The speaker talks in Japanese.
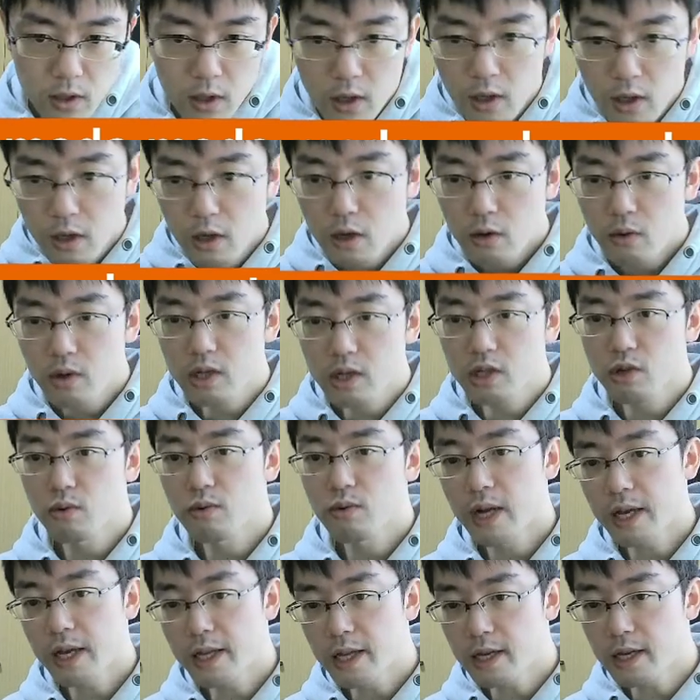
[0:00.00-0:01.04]
これは将
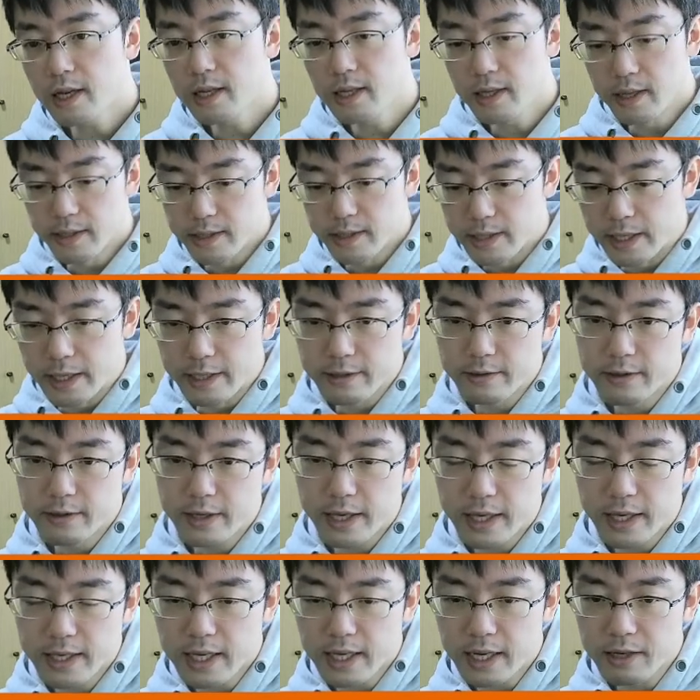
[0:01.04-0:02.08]
来的にですね、
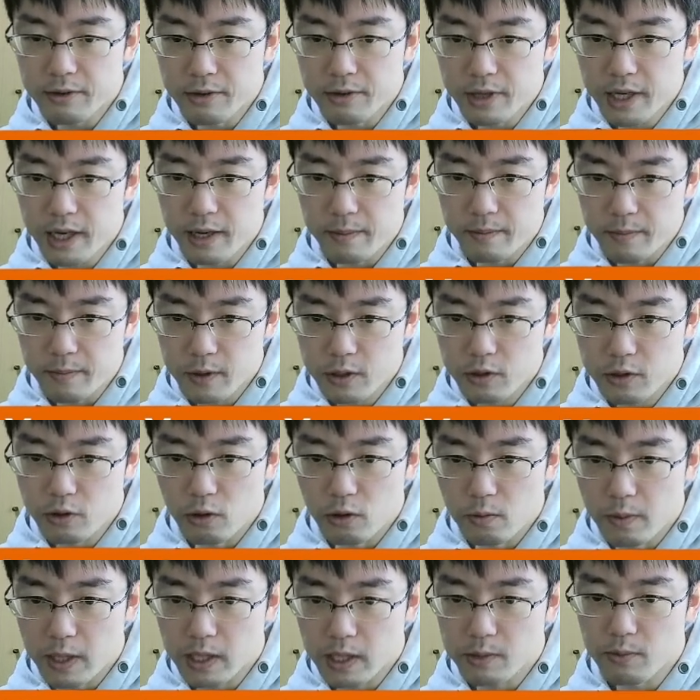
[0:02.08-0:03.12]
クイーンサイドで黒の
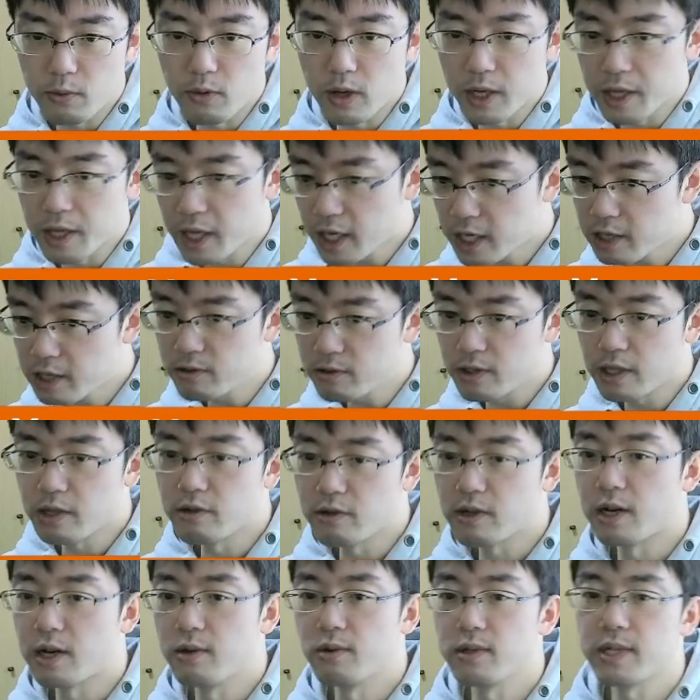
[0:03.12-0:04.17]
パスポンができるっていう
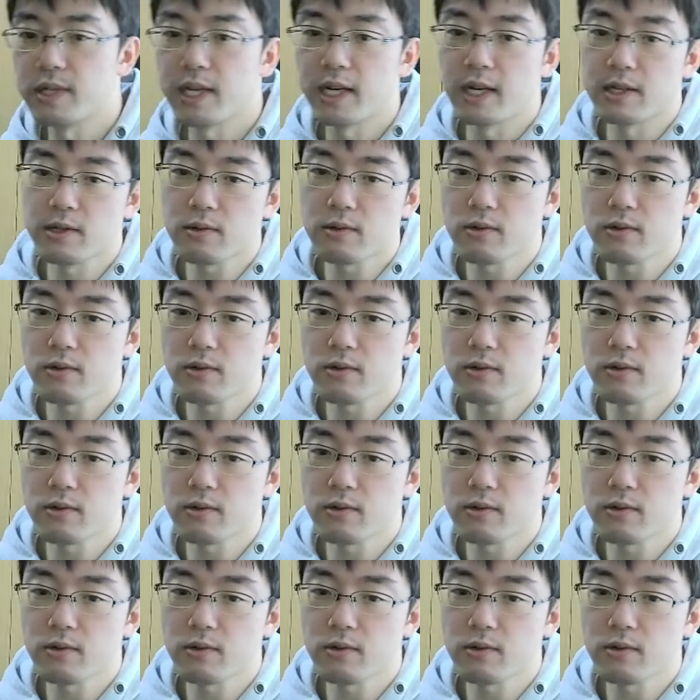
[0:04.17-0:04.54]
可能性が少し